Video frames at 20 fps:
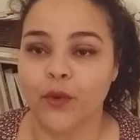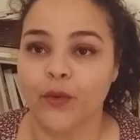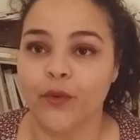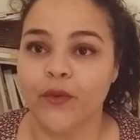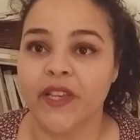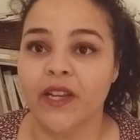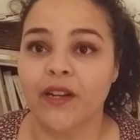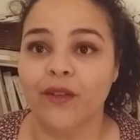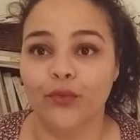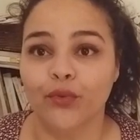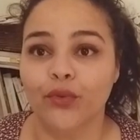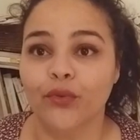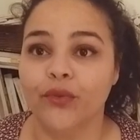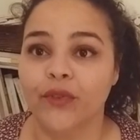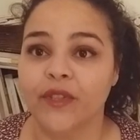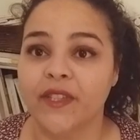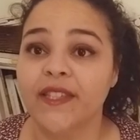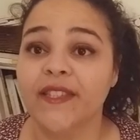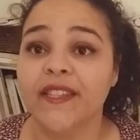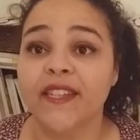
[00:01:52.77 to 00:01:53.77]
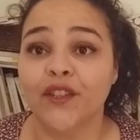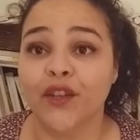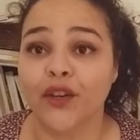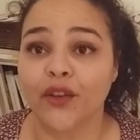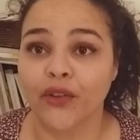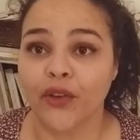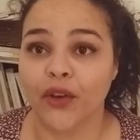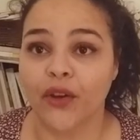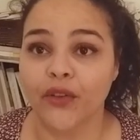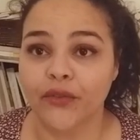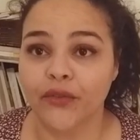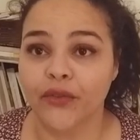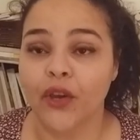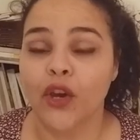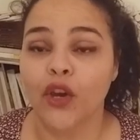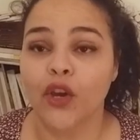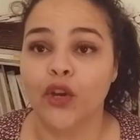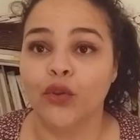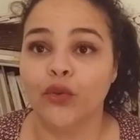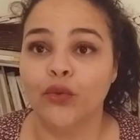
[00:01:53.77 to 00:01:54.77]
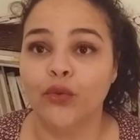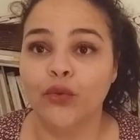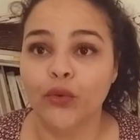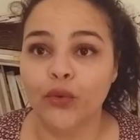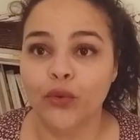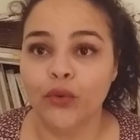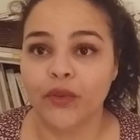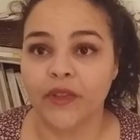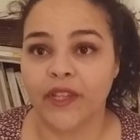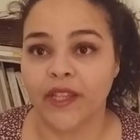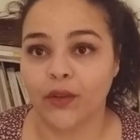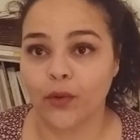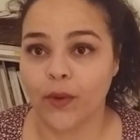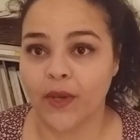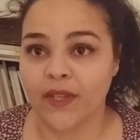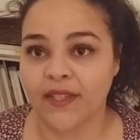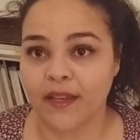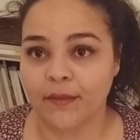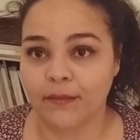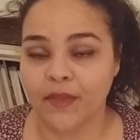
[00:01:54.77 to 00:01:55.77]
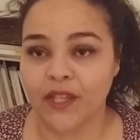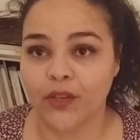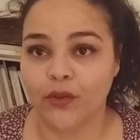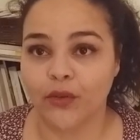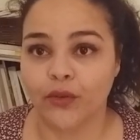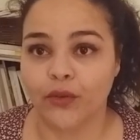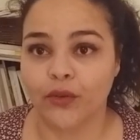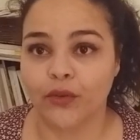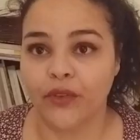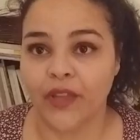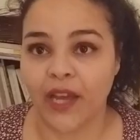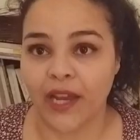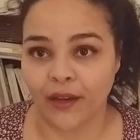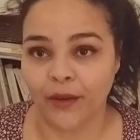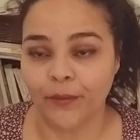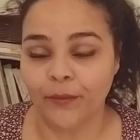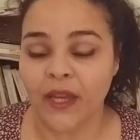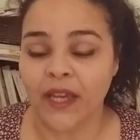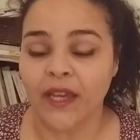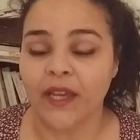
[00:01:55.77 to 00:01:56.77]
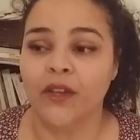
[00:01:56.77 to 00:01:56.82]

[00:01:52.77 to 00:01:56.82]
Aux alentours de 17h30, deux des trois amis euh, d'Alain